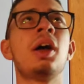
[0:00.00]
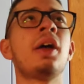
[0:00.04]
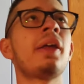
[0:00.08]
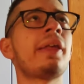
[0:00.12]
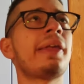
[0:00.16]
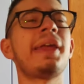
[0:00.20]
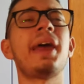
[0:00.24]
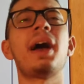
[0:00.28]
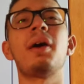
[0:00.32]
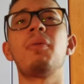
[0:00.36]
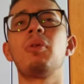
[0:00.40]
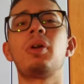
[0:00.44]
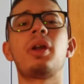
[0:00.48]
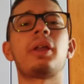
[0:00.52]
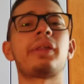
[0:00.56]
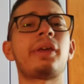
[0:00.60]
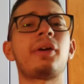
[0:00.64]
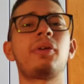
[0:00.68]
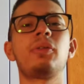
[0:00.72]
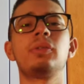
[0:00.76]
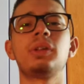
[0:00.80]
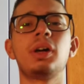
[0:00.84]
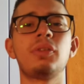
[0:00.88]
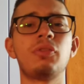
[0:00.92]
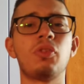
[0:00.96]
siamo alla
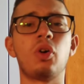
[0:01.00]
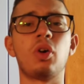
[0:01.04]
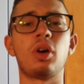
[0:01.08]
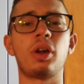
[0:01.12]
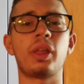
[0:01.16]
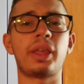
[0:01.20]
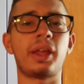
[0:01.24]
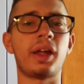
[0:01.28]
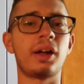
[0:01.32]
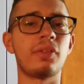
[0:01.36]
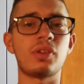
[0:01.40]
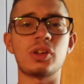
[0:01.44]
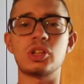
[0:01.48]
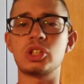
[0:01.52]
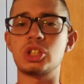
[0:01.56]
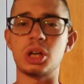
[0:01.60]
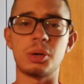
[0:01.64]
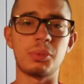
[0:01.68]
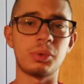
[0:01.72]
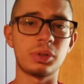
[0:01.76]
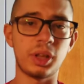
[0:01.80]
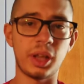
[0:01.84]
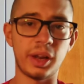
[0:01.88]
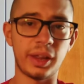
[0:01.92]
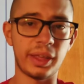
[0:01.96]
seconda forza,
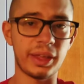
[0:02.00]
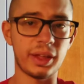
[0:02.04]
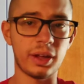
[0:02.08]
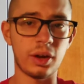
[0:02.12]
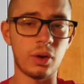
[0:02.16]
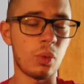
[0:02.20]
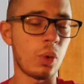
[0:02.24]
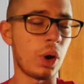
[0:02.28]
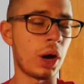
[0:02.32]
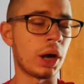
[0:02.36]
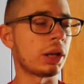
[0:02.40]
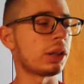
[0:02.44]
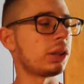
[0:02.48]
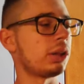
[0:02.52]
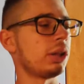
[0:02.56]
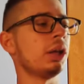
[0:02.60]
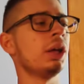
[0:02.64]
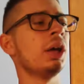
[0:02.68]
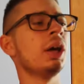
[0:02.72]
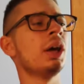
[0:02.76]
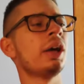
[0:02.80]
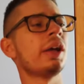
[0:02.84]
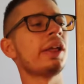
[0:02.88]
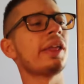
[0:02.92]
facciamo terzi e quarti.